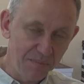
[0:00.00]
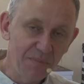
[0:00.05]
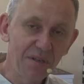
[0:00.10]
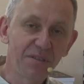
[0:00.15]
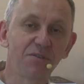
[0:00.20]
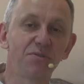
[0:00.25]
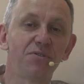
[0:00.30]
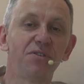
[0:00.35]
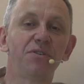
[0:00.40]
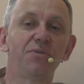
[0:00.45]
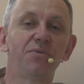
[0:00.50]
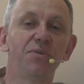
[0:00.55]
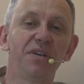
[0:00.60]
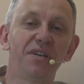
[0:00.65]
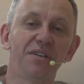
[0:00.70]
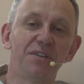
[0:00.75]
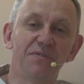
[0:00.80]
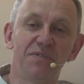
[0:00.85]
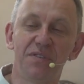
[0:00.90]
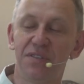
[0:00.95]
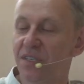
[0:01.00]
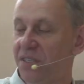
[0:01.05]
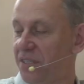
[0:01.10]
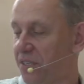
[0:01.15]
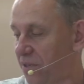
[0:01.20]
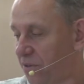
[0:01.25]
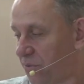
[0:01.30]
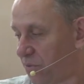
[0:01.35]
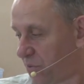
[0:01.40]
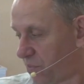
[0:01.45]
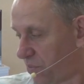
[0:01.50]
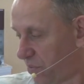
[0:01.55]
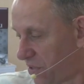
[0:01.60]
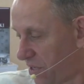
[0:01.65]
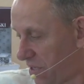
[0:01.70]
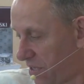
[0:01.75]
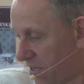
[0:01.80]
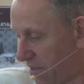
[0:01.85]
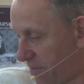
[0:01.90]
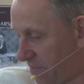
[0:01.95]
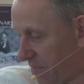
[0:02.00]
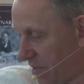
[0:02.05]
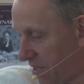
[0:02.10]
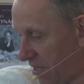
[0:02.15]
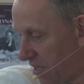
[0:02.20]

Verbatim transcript: Bardzo dziękuję, do widzenia, do usłyszenia.